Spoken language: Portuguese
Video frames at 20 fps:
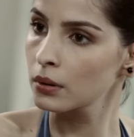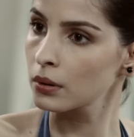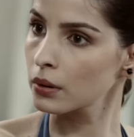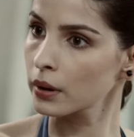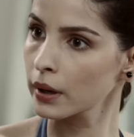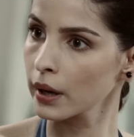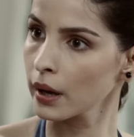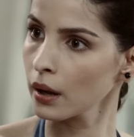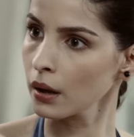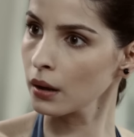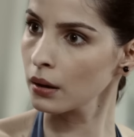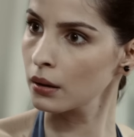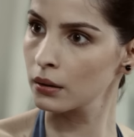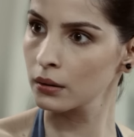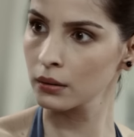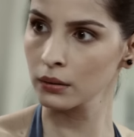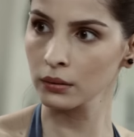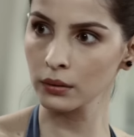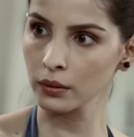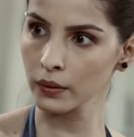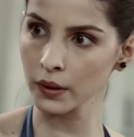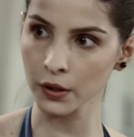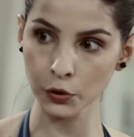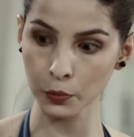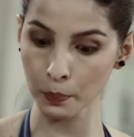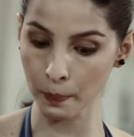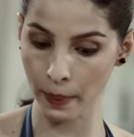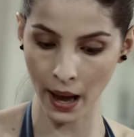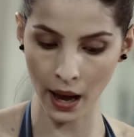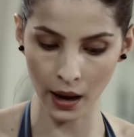O quê?
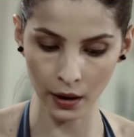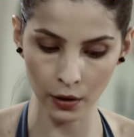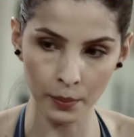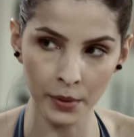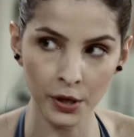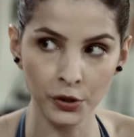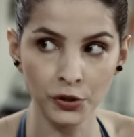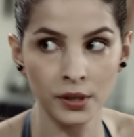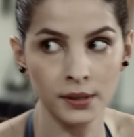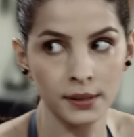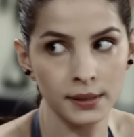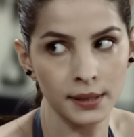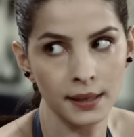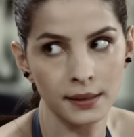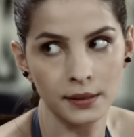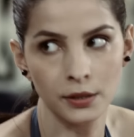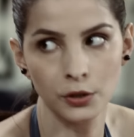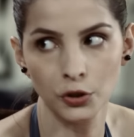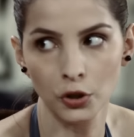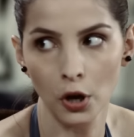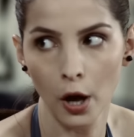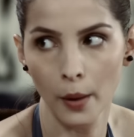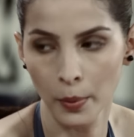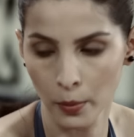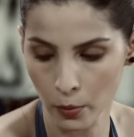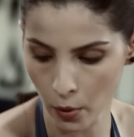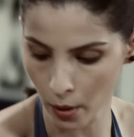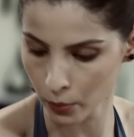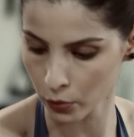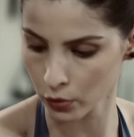Twitch pago, mexendo no sexo
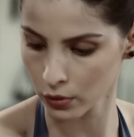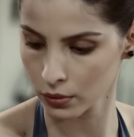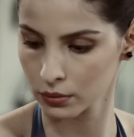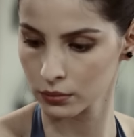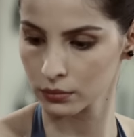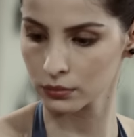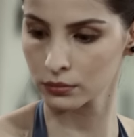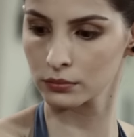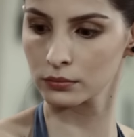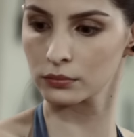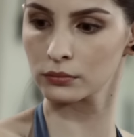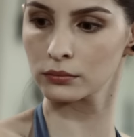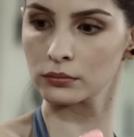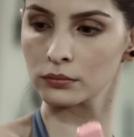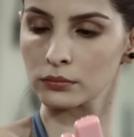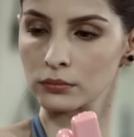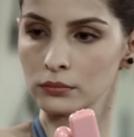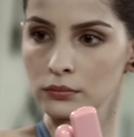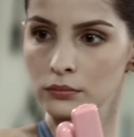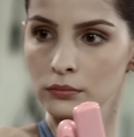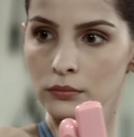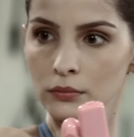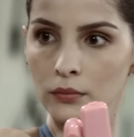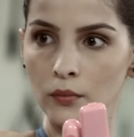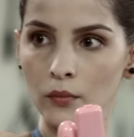shop, meu amor. Acho maneiro esse